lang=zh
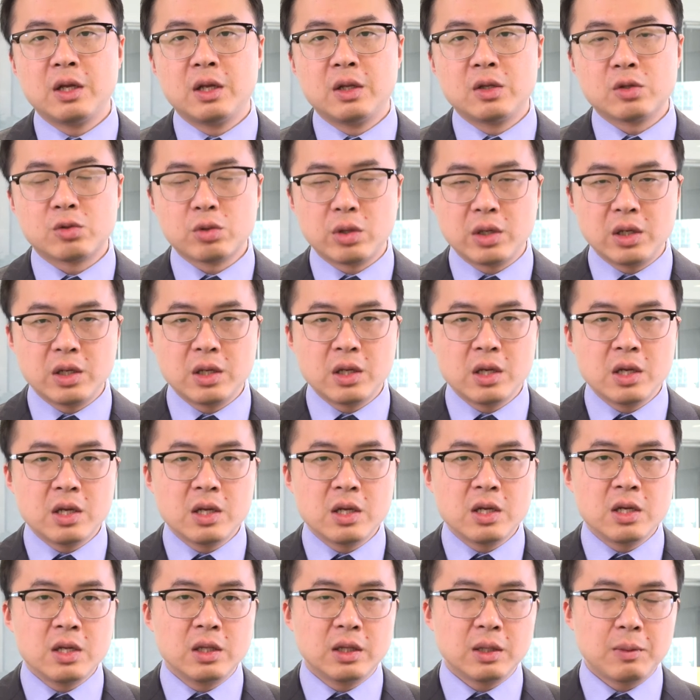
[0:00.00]
所以，
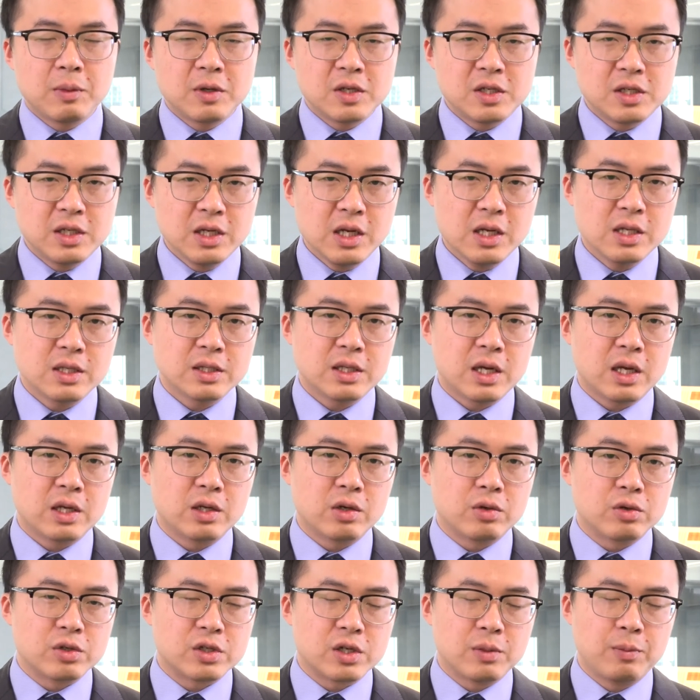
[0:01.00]
那么现在
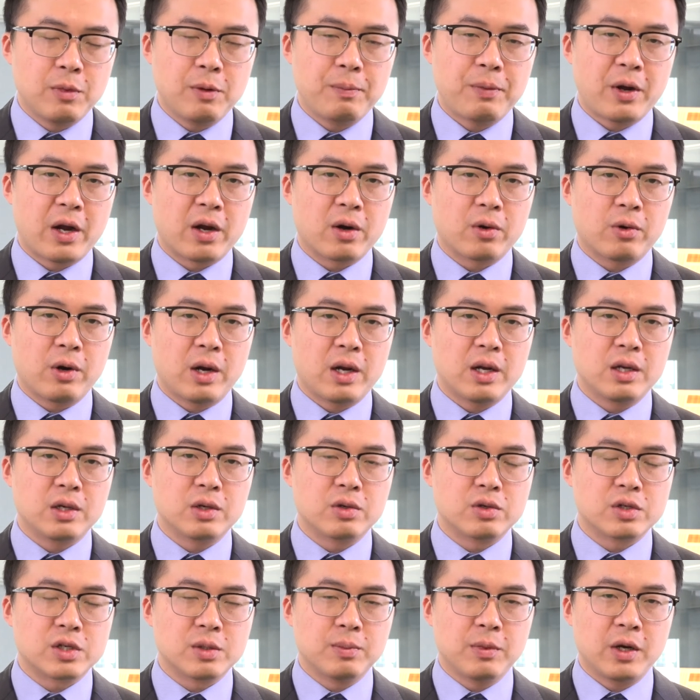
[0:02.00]
有什么板块、
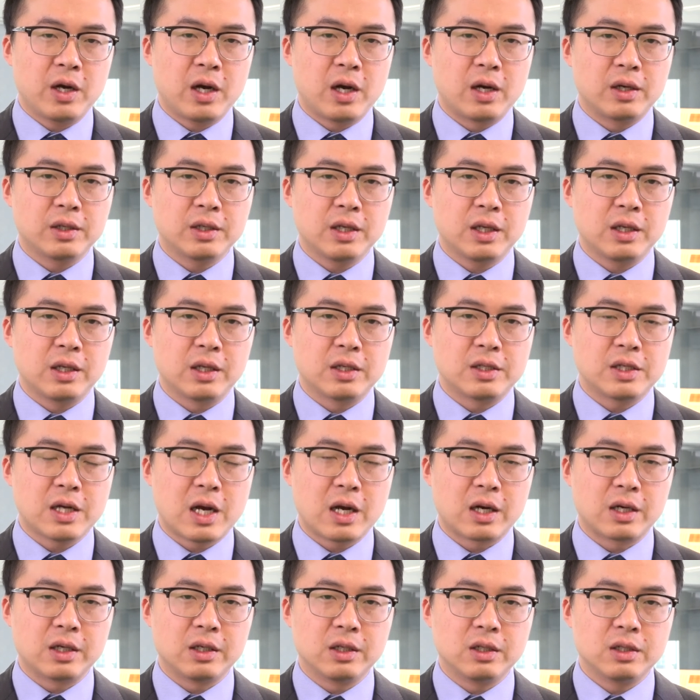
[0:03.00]
有什么行业的
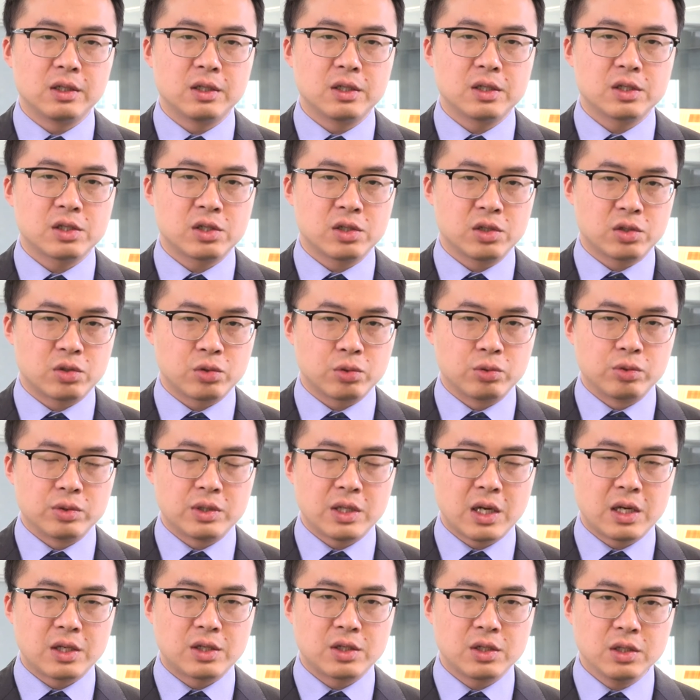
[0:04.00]
价格是处
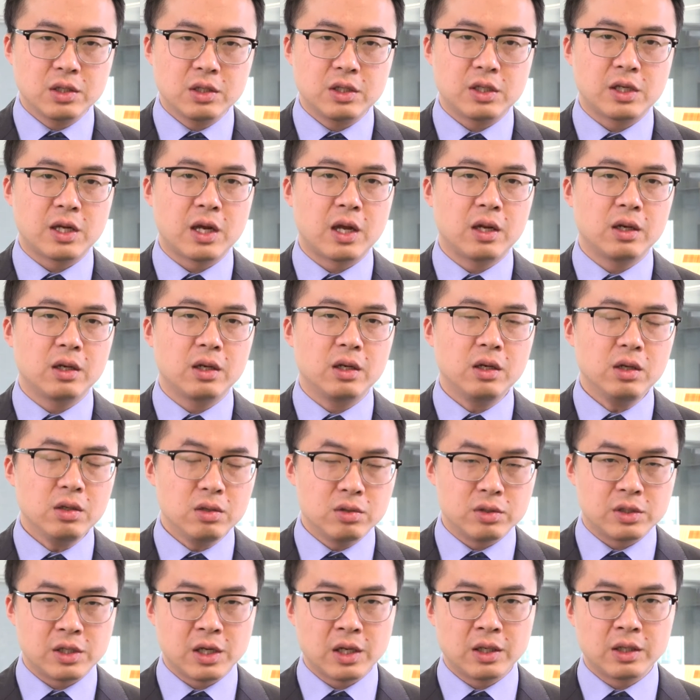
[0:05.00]
在之前
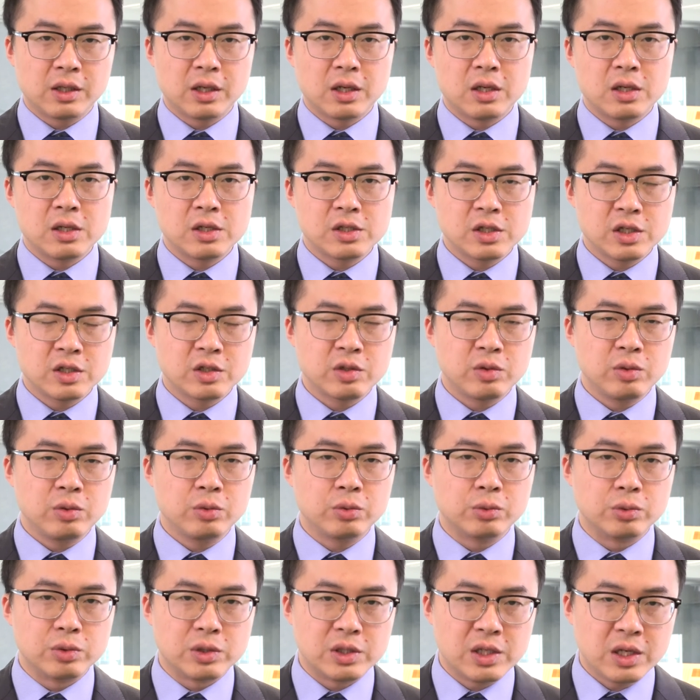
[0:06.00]
六千点甚至于
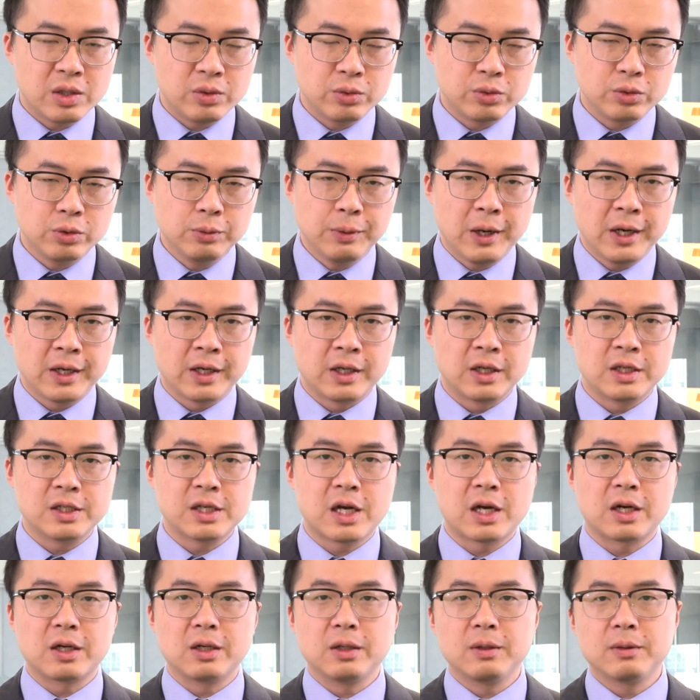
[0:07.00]
五千五百点的
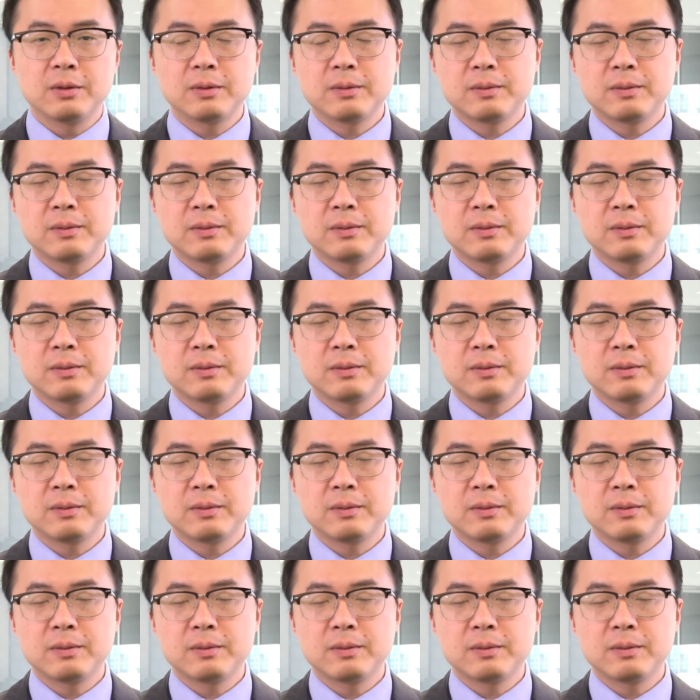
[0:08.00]
价格？